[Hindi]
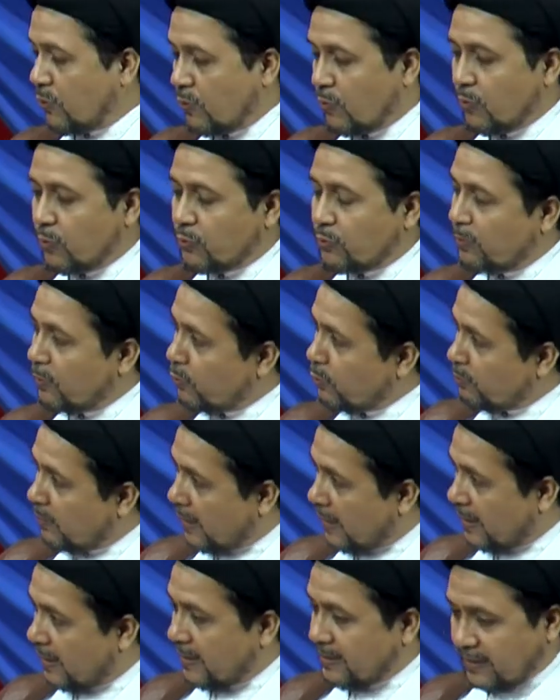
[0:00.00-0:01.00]
किलो उसमें कुछ
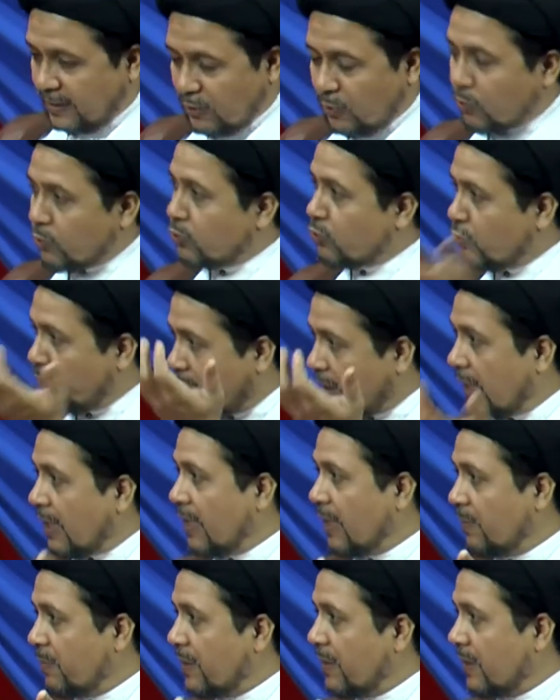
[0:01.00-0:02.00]
बढ़ाना चाहें तो कुछ तो
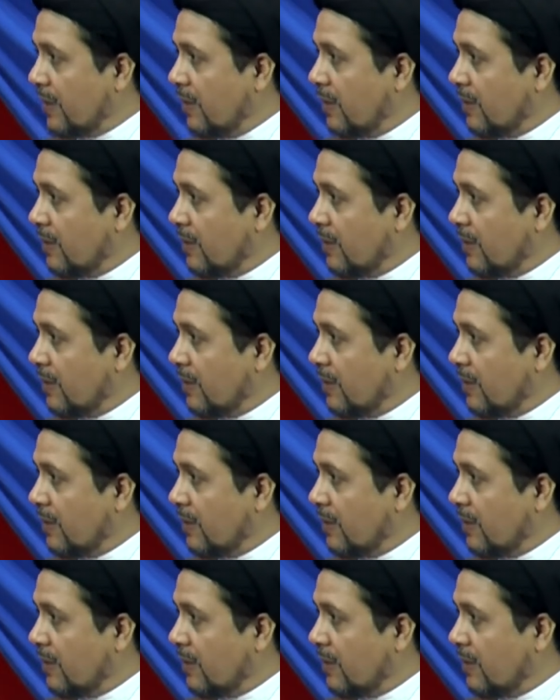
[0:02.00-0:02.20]
निकालना कुछ पड़ेगा तो